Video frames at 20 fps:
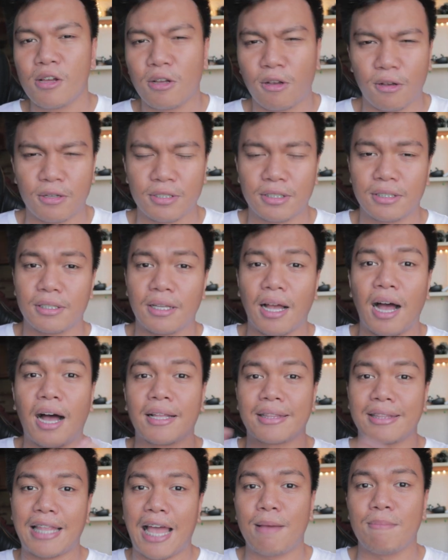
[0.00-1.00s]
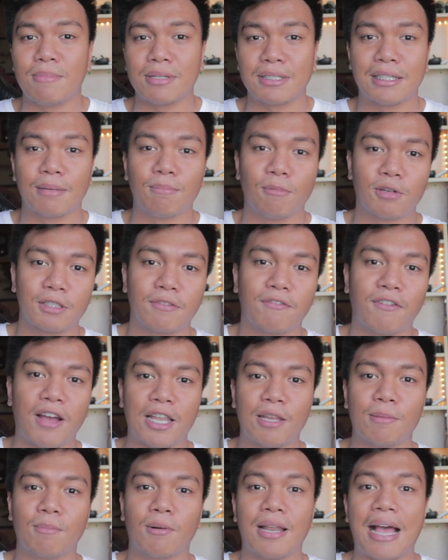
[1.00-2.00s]
Because uh, ah, time is the most
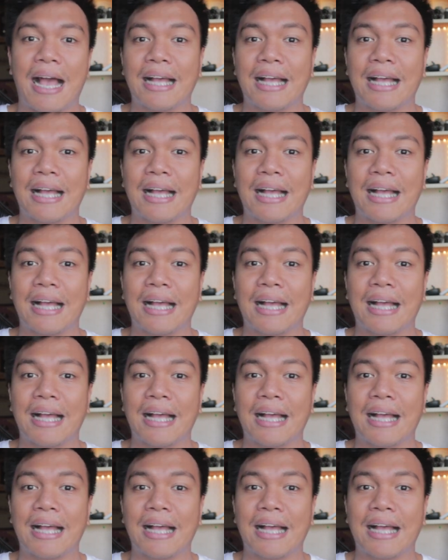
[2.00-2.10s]
valuable